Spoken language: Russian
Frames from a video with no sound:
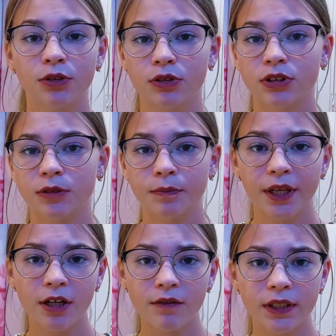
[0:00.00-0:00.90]
То есть
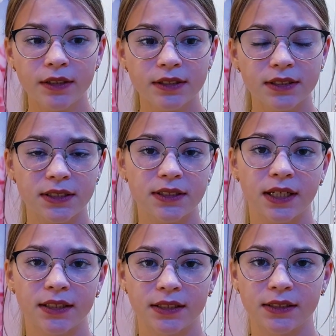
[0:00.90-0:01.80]
первый,
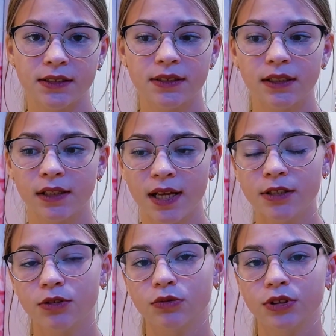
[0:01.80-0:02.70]
10, 11
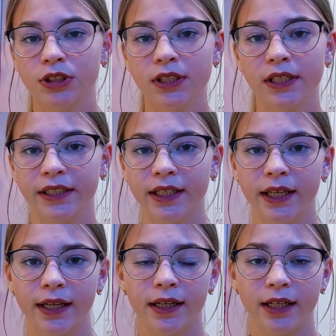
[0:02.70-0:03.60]
класс, у них
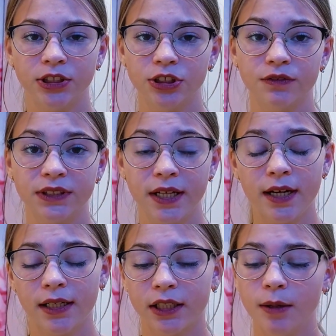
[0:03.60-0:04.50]
линейка раньше
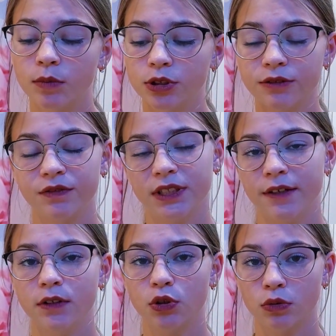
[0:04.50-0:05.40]
всех, она будет в
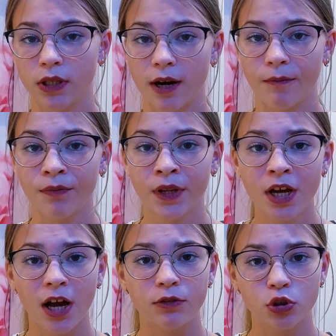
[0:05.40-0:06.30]
9 утра.
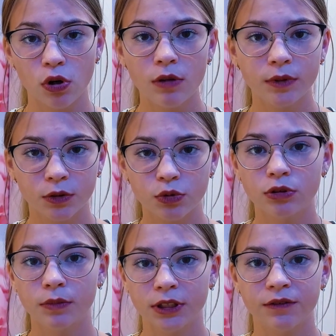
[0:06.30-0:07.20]
А в школе мне
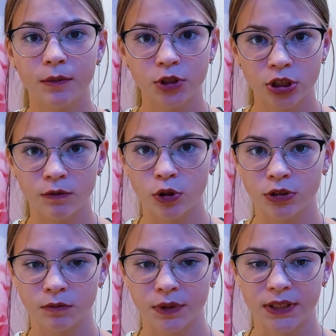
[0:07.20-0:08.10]
нужно быть вообще
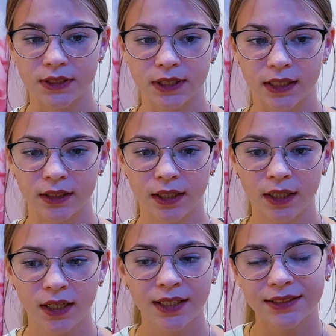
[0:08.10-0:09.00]
8.50.
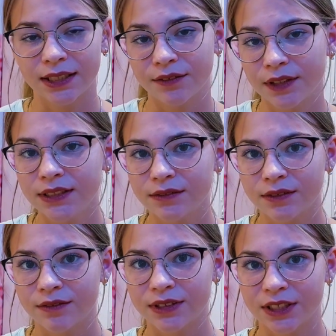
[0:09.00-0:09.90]

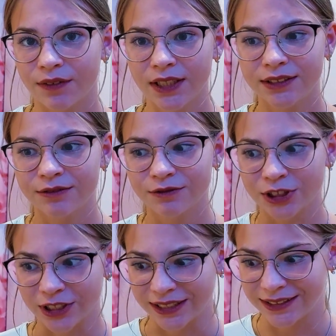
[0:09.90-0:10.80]
Соответственно, вставать в
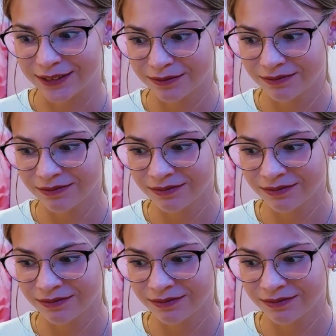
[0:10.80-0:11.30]
6.